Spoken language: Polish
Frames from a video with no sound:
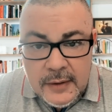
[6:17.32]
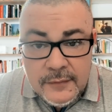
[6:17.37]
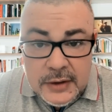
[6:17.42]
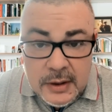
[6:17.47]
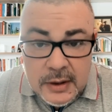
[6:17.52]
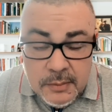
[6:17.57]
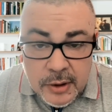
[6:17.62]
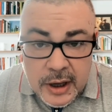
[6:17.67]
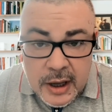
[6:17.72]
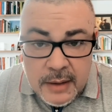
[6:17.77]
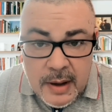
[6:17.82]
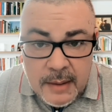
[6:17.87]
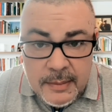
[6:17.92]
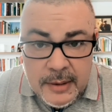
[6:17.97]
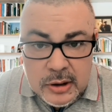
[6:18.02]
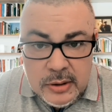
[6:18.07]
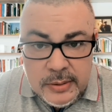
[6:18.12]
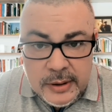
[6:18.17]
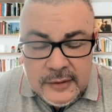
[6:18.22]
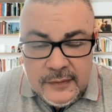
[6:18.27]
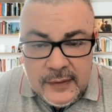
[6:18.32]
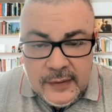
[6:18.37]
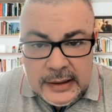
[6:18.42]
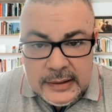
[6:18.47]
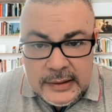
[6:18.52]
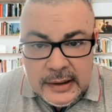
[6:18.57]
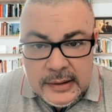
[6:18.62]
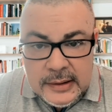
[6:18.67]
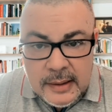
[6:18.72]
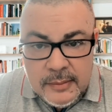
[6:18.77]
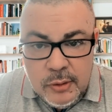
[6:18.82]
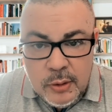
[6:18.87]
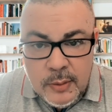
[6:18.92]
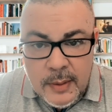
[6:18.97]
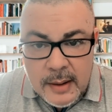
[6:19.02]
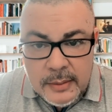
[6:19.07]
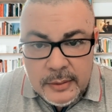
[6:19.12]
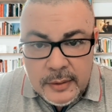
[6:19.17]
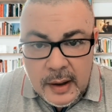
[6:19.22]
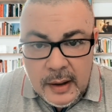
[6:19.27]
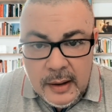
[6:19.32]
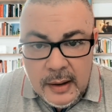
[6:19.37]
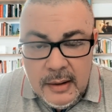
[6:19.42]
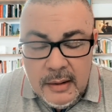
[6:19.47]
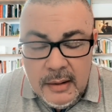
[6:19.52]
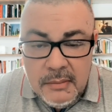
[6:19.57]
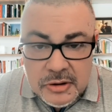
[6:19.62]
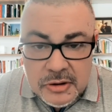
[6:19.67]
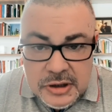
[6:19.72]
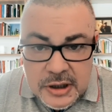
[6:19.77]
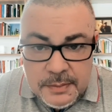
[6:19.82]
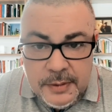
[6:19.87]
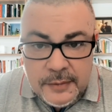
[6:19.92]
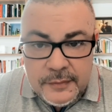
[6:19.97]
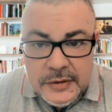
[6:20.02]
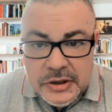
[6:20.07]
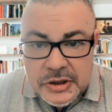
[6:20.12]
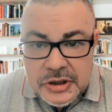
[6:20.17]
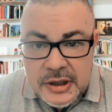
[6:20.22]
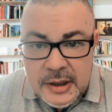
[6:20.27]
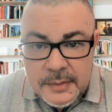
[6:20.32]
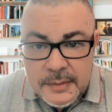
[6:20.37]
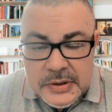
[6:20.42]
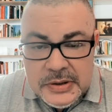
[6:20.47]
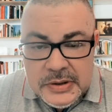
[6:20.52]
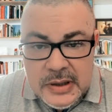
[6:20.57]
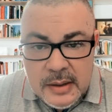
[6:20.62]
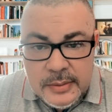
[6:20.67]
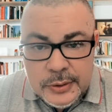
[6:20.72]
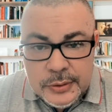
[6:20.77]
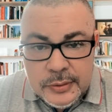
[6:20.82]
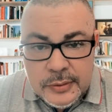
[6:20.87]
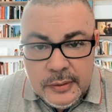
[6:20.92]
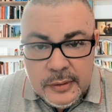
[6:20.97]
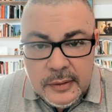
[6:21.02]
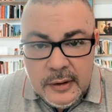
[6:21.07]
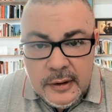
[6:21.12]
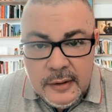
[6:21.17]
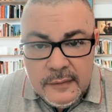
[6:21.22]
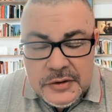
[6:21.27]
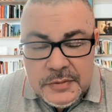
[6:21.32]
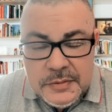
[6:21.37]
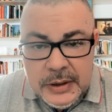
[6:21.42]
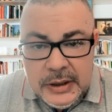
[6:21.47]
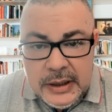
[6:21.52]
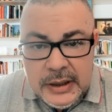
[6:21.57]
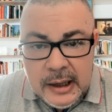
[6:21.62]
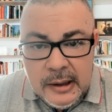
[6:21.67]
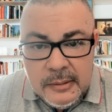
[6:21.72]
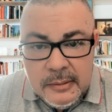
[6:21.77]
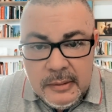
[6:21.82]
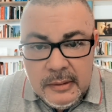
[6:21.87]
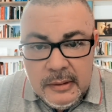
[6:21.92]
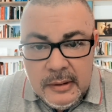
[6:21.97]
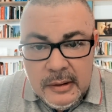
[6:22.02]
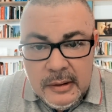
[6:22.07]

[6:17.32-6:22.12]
W tym moja mama, która dwa lata temu umarła. Można powiedzieć na posterunku w szpitalu.